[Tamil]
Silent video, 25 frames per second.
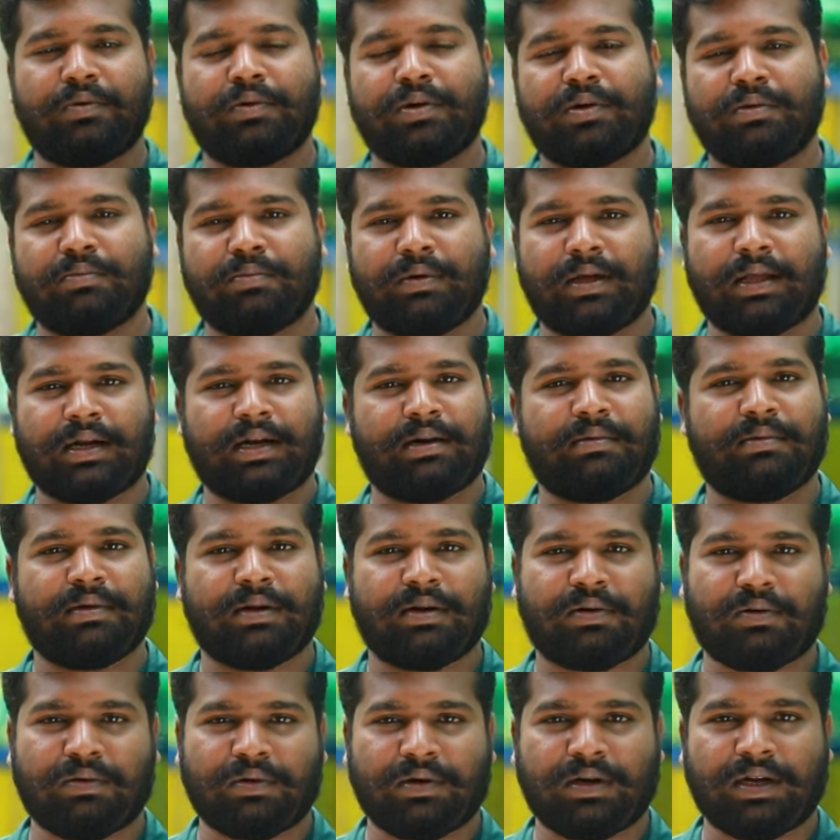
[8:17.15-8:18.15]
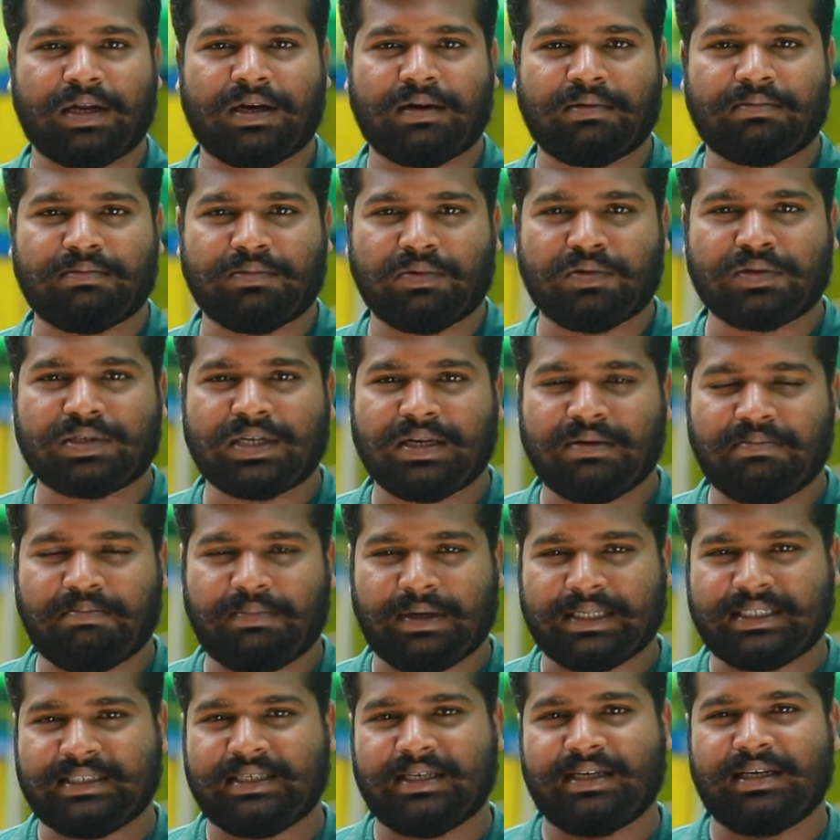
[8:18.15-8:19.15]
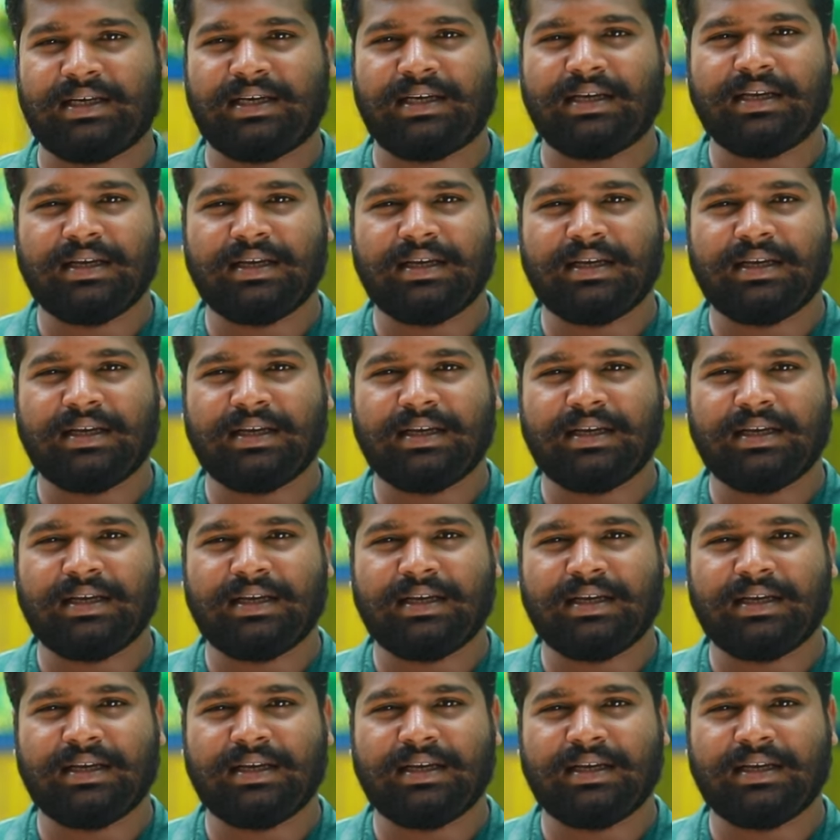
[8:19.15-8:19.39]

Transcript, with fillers: கொடுக்கணுமோ அதெல்லாம் நம்ம இதில் கொடுக்கலாம் மோஸ்ட்லி பச்சை